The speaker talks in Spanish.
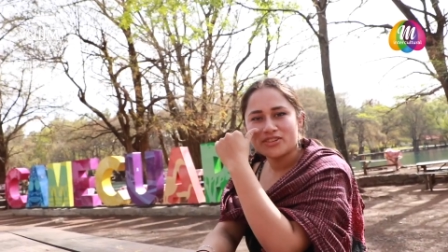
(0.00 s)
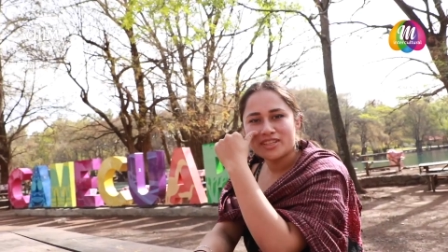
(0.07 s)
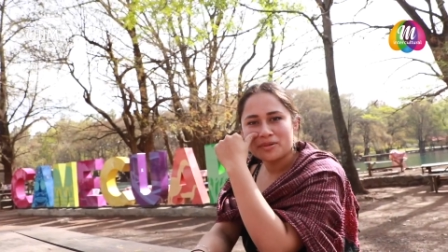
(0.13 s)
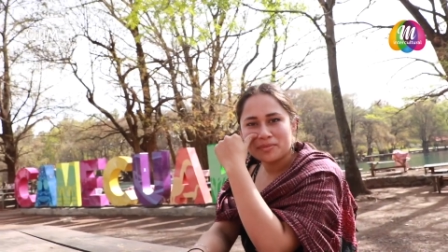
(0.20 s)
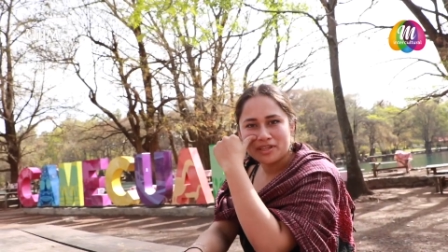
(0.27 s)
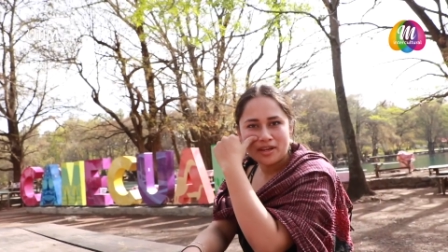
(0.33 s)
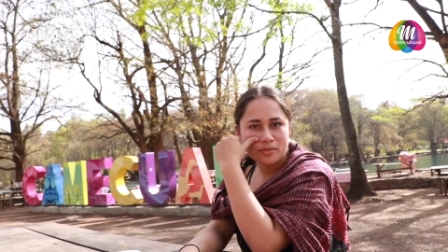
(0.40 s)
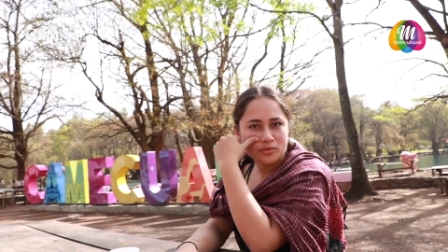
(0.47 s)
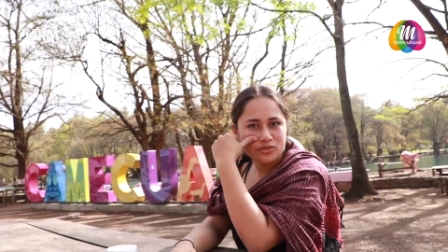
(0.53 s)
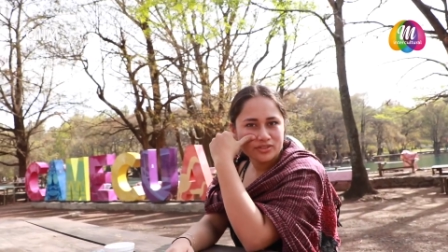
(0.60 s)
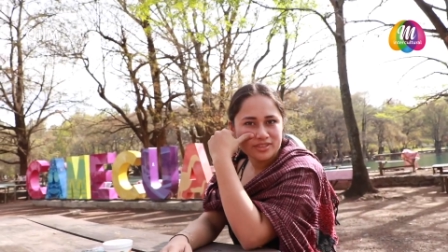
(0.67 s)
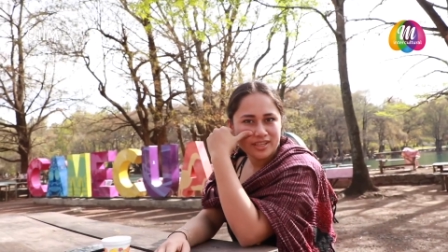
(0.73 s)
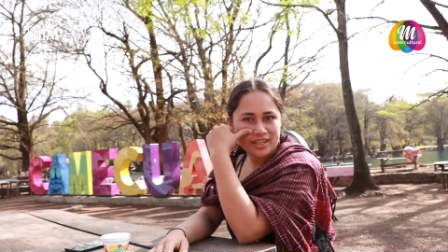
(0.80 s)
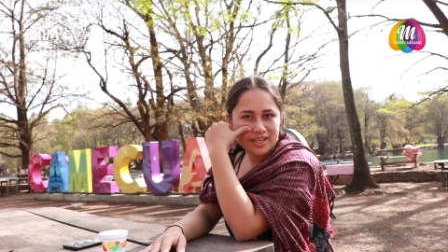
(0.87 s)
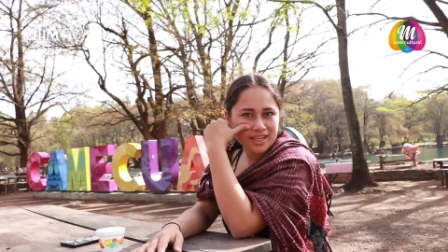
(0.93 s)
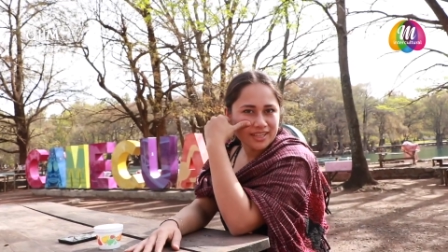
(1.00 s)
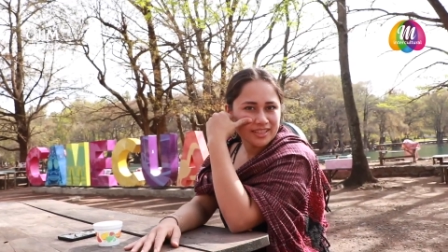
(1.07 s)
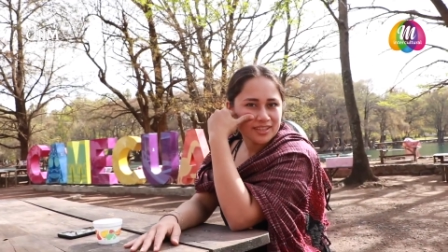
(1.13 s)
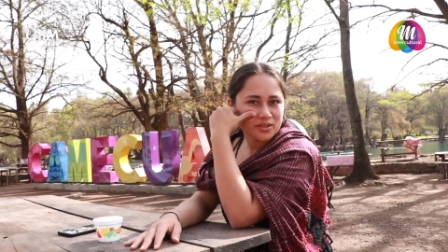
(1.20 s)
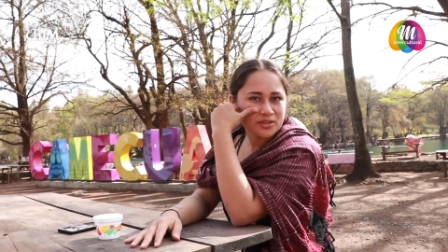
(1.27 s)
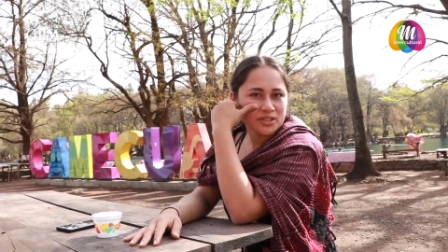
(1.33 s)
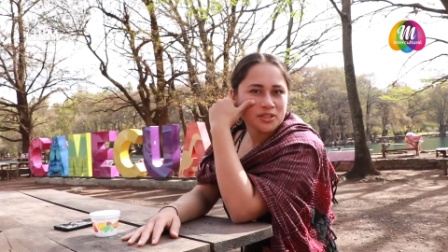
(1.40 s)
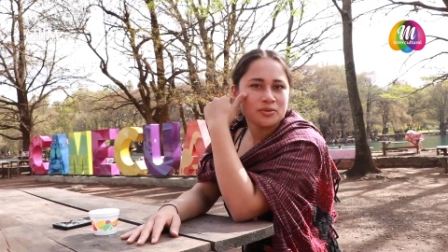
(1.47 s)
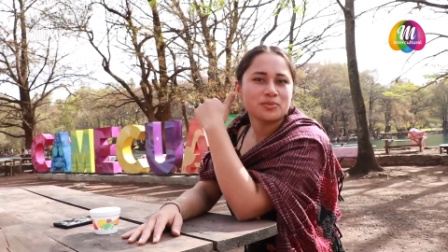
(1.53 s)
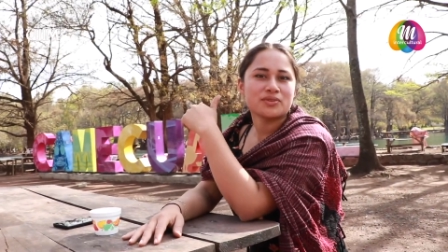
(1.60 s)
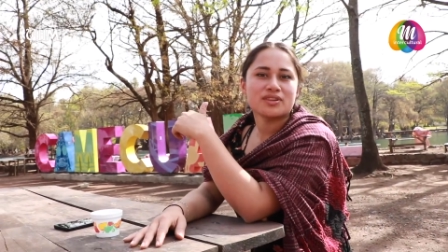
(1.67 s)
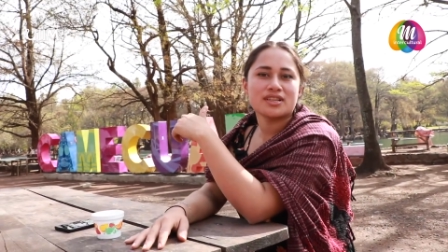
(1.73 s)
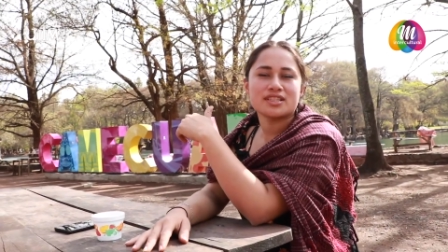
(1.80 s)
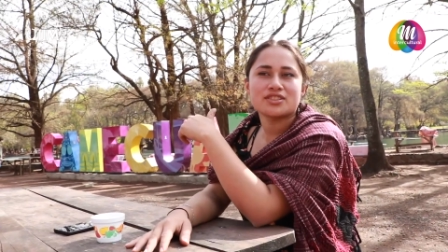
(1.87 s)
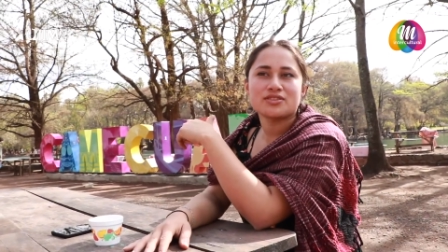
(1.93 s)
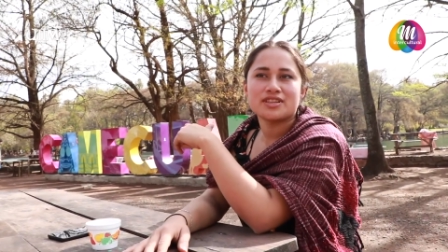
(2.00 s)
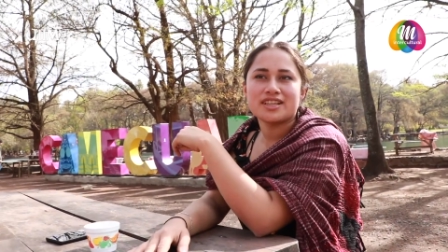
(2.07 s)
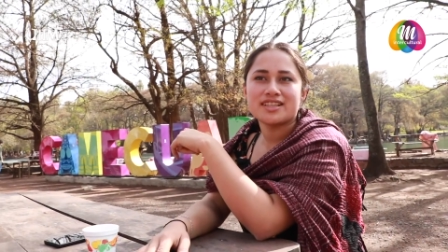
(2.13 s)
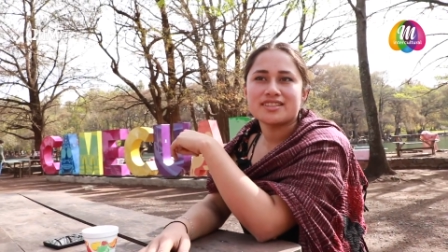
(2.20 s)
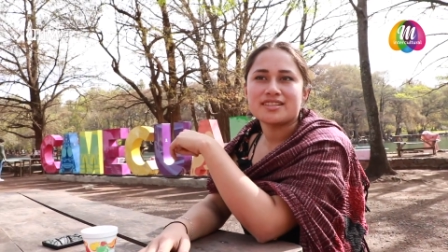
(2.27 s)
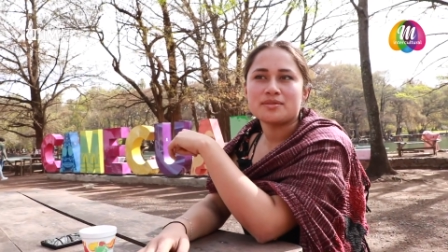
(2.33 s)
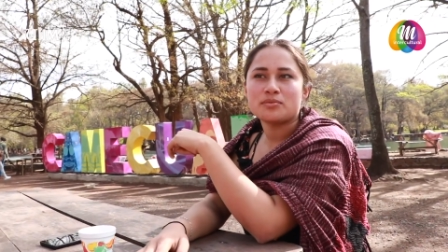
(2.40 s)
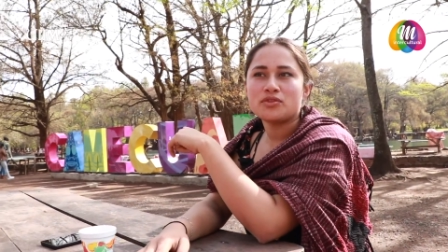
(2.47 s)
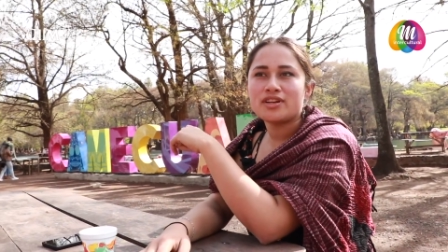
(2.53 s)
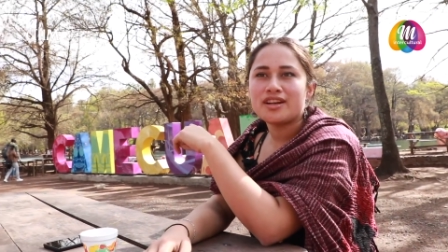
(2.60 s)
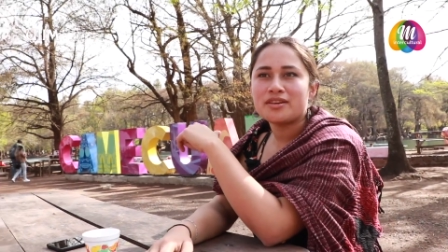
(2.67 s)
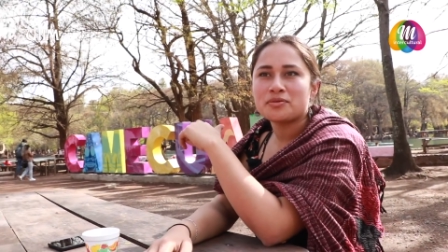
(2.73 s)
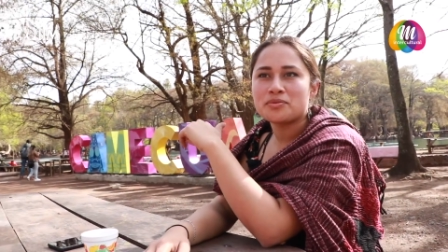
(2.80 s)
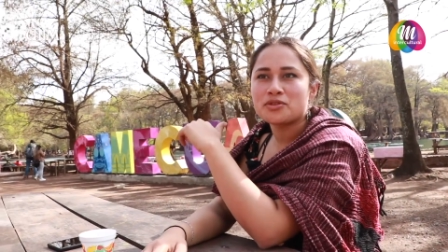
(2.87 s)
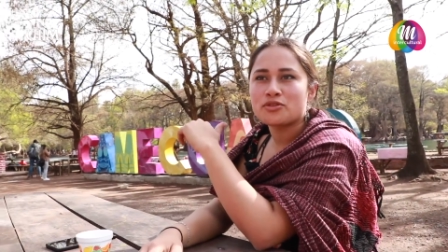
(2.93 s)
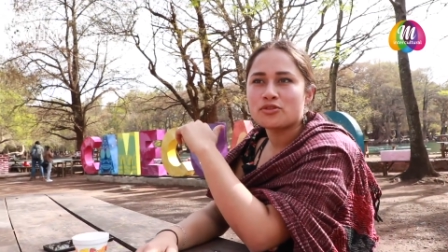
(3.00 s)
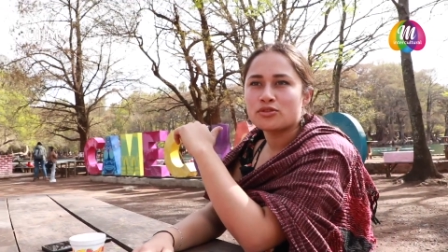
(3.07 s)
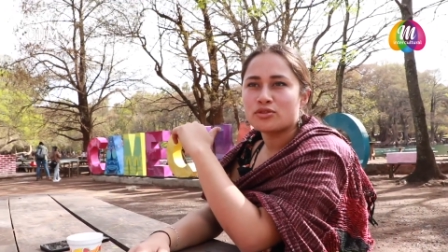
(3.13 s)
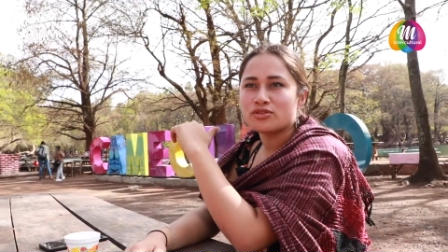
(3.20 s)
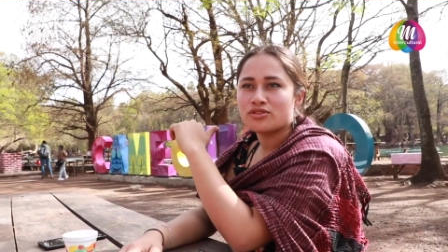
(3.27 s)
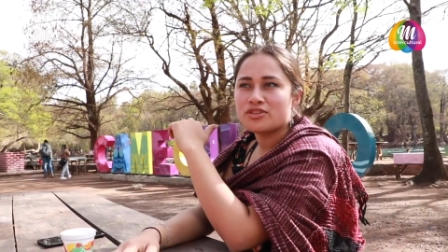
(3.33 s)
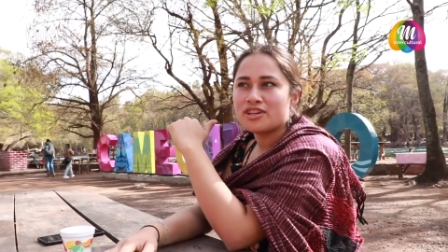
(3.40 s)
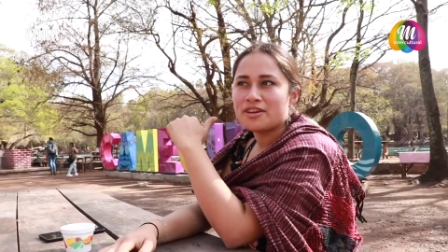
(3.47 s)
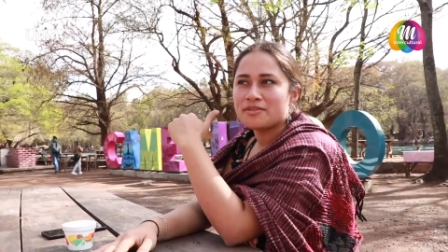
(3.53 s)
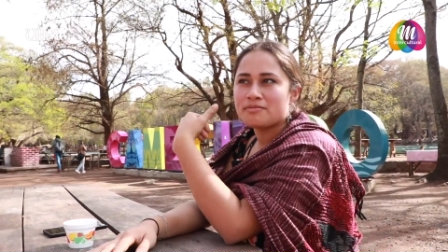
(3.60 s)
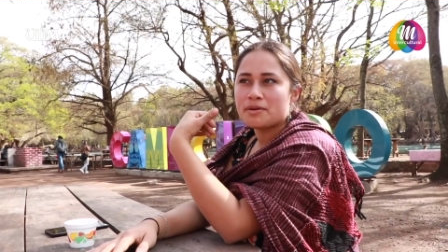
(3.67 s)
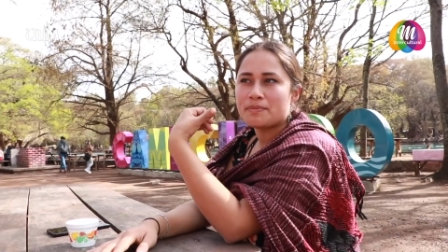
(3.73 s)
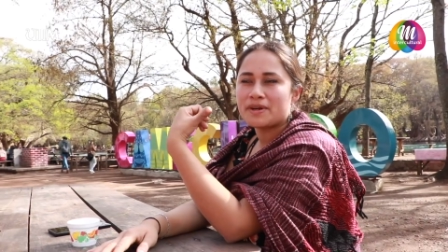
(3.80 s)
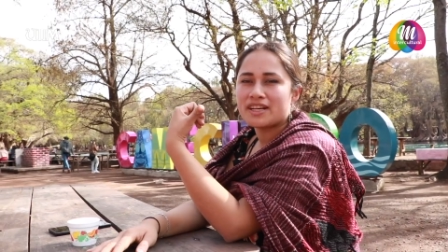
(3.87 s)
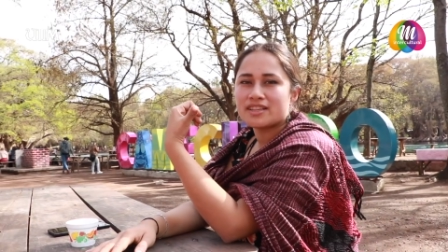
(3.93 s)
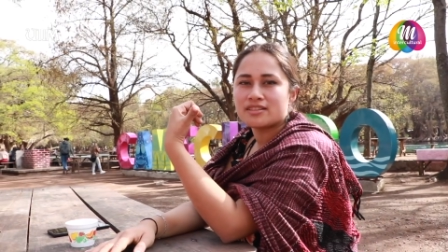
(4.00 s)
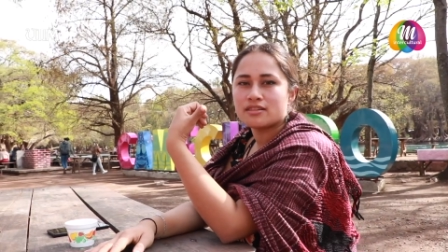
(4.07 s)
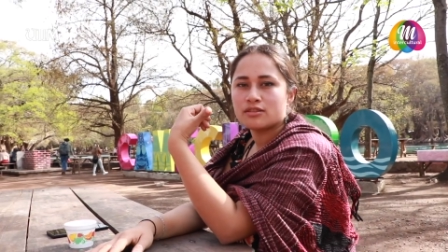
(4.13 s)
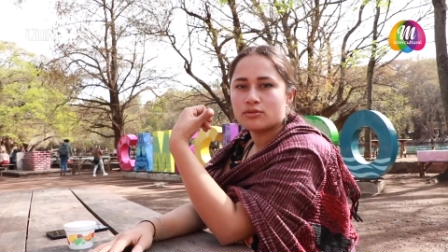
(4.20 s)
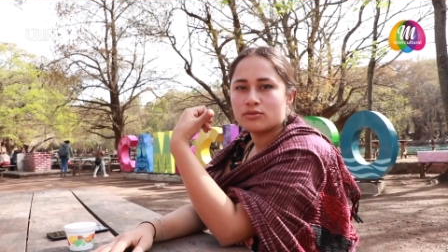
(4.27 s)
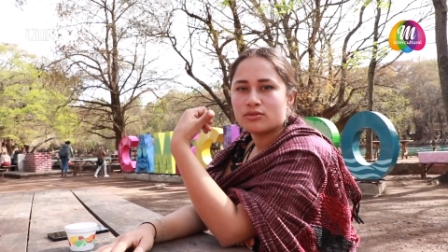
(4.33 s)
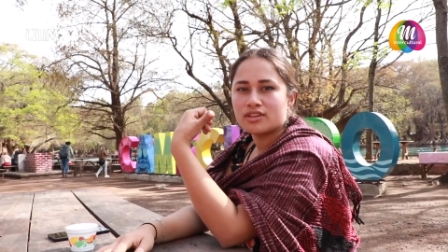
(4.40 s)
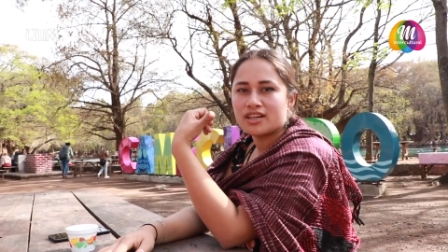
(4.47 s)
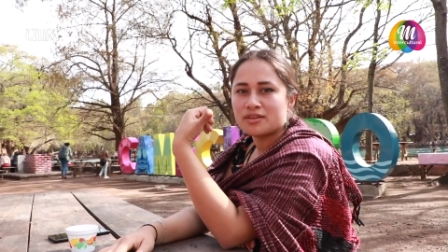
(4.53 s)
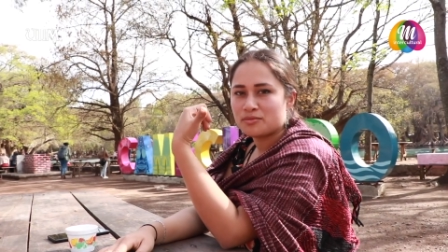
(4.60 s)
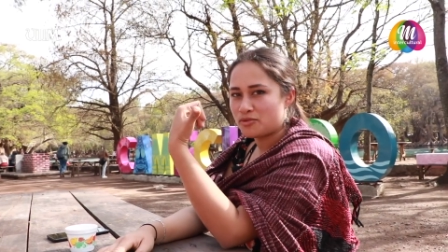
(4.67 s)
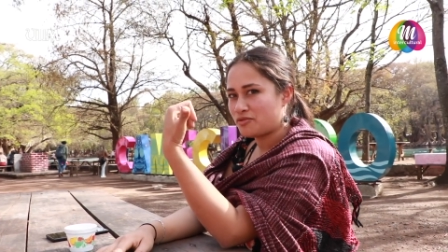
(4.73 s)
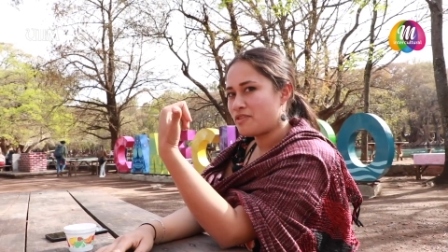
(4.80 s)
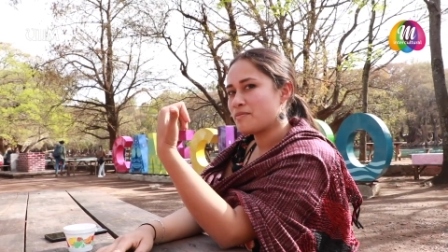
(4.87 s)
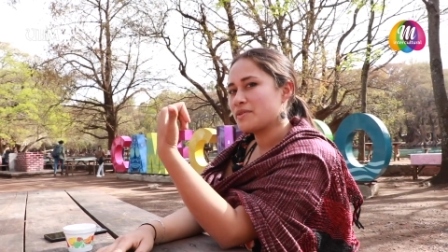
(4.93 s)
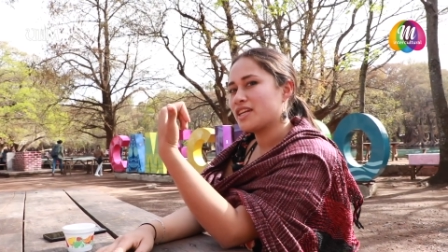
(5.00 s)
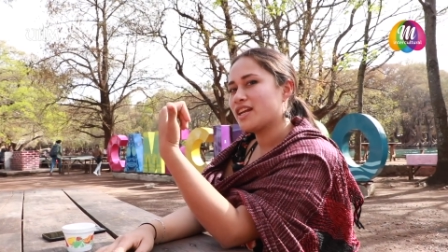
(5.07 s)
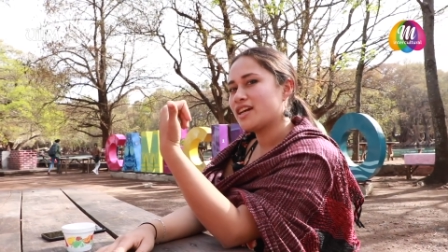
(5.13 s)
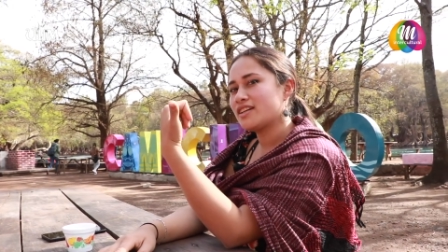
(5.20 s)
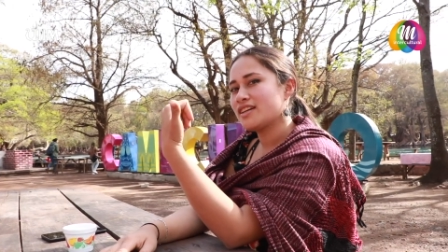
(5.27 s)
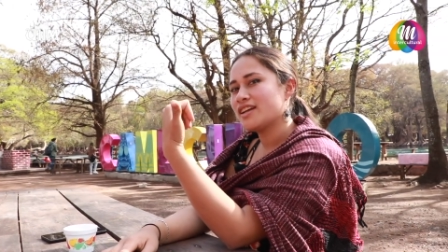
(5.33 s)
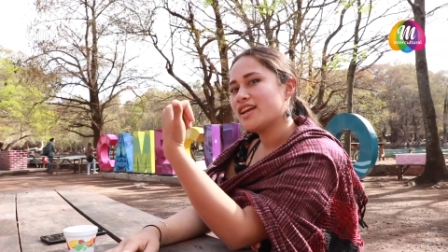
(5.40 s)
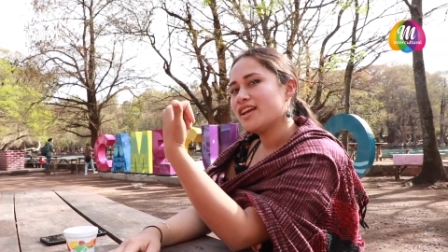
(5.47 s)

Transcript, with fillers: terminamos el recorrido por la zona de Zamora. Como conclusión, a mí me parece un lugar muy familiar.